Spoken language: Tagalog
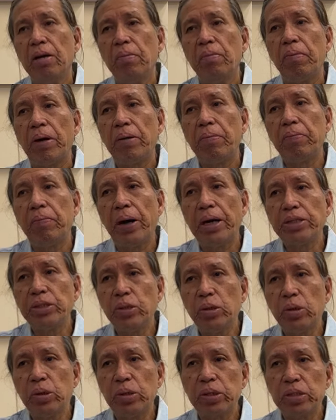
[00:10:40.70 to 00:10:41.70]

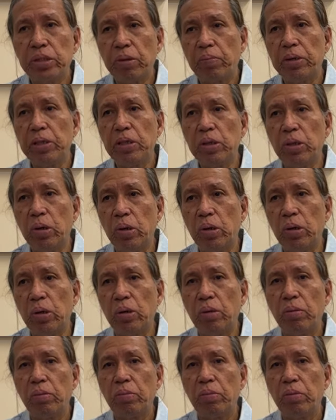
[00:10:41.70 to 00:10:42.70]
pagpasok sa pinto,
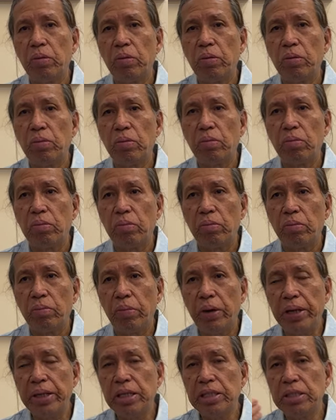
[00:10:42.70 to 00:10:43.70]

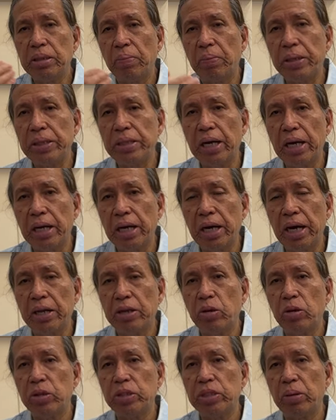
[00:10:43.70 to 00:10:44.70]
pwede sa bandang
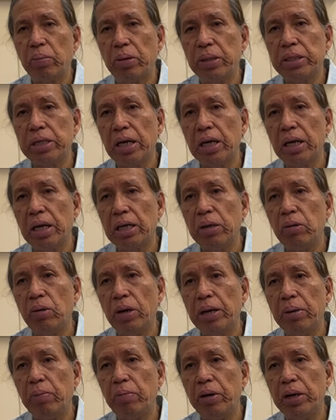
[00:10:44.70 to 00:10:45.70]
kanon sa bandang kaliwa
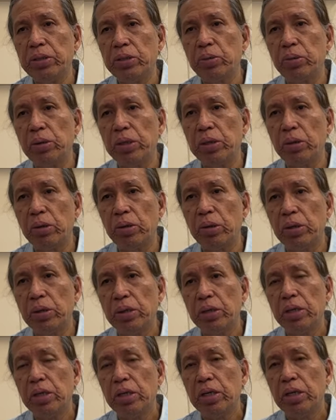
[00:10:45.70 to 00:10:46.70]
ipwesto ito.
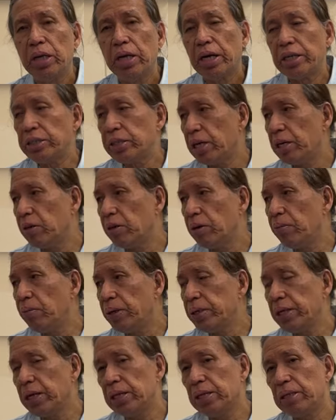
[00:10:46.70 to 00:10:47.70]
Kasi yung iba
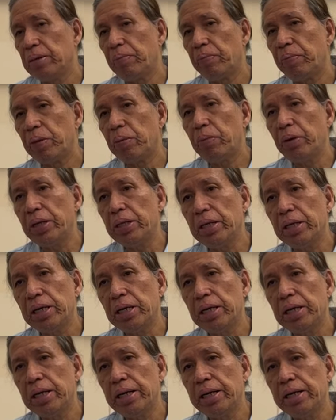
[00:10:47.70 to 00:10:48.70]
niyan, pwede rin
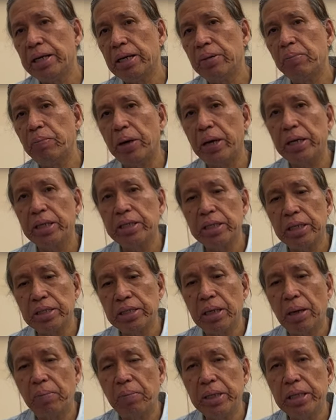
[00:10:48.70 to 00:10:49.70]
ilagay yan para sa
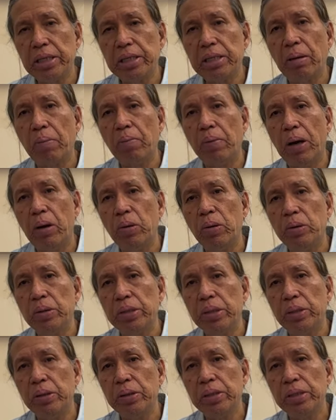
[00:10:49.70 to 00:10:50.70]
isang maliit na bowl,
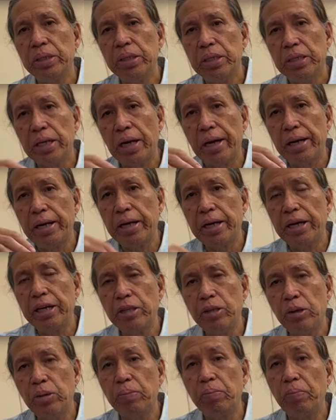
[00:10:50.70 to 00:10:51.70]
no? Nakalagay
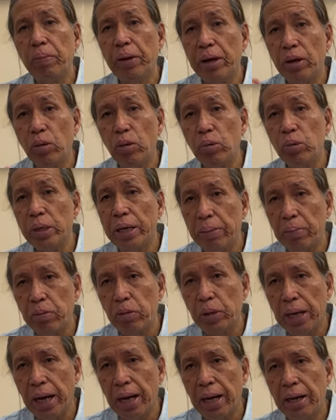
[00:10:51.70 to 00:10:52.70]
doon. Pero kulay
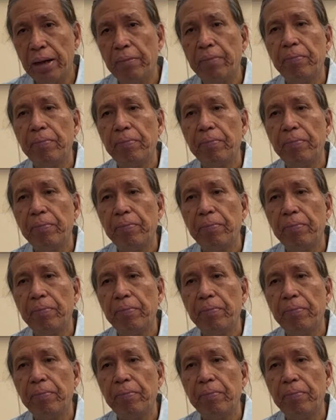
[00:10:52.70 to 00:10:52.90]
pula.